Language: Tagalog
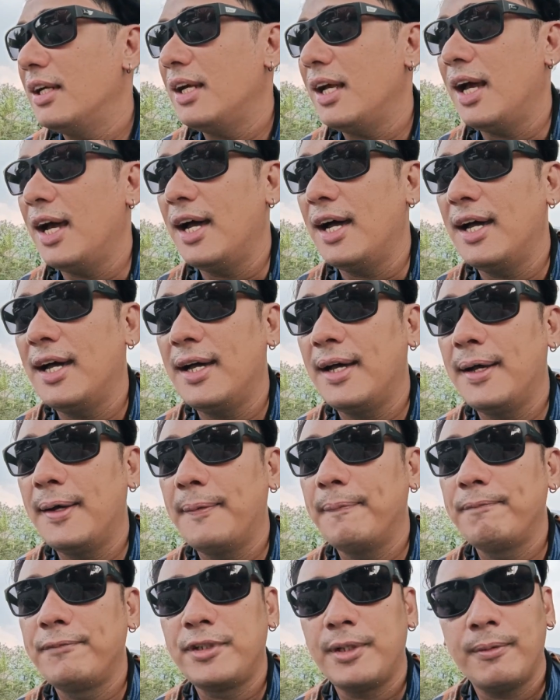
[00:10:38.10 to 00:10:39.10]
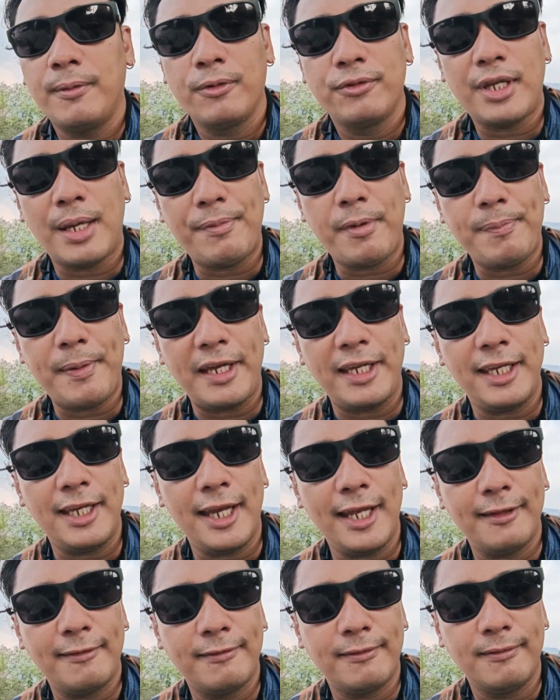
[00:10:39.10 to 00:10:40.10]
um, so, sa
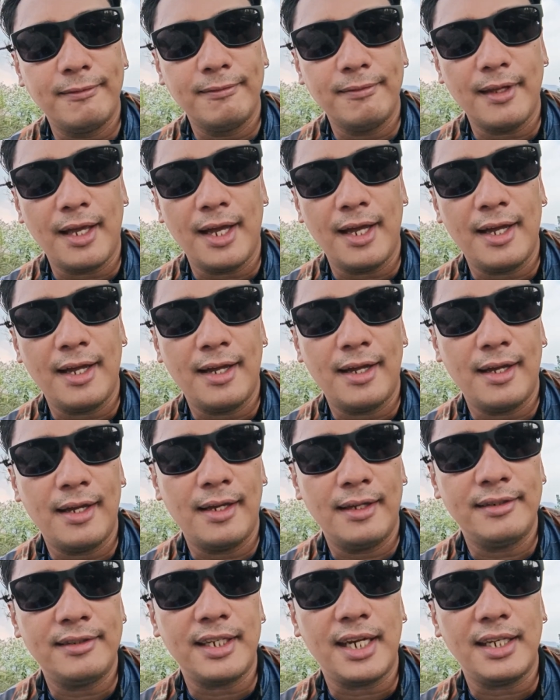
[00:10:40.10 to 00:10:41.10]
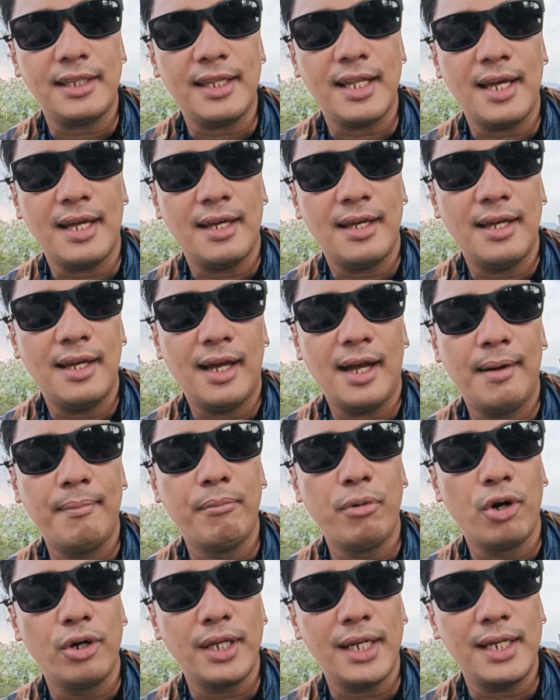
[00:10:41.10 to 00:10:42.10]
papagilid uh, ah, straight na ang
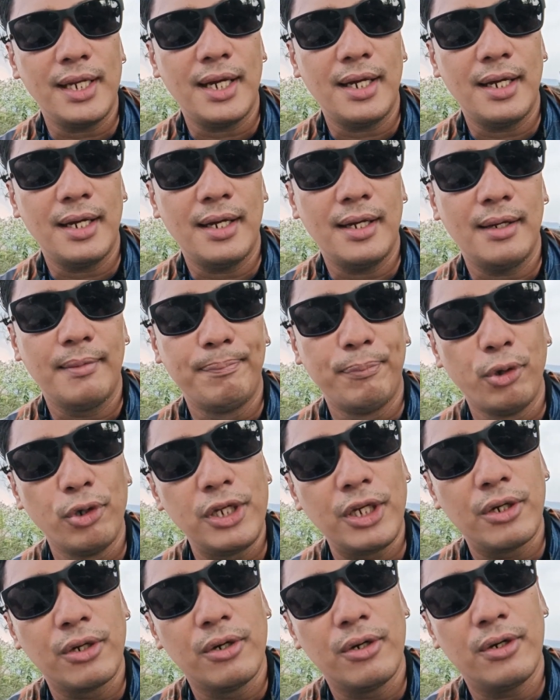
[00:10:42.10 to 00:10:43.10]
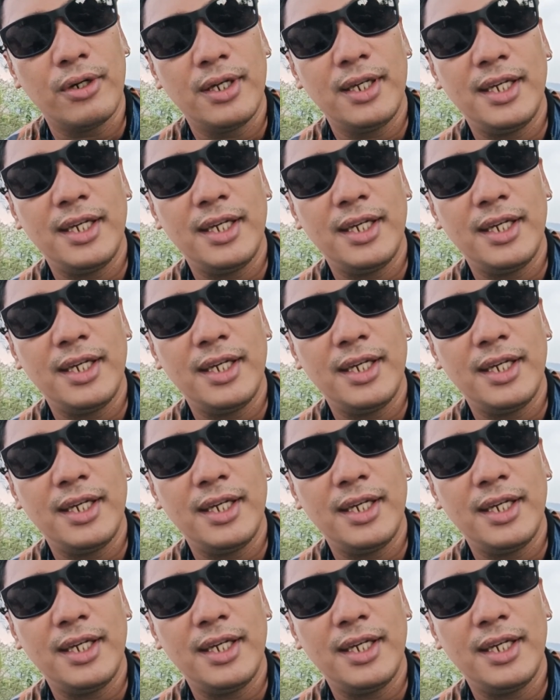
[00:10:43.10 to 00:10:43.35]
bola ng pulley ko